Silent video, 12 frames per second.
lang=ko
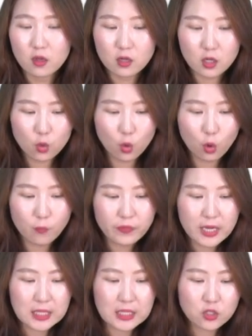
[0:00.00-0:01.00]
그리고
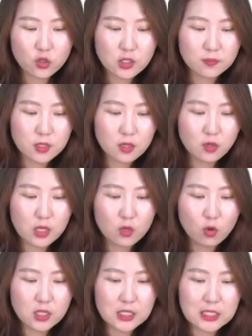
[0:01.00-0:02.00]
2017년
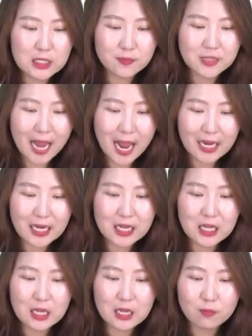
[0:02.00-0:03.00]
1월
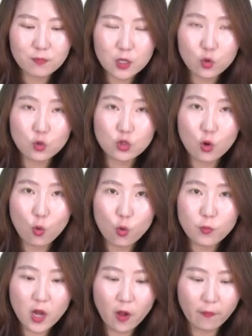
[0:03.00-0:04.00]
24일이 비로소
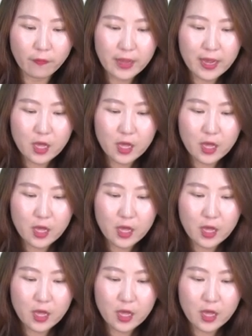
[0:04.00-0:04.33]
오면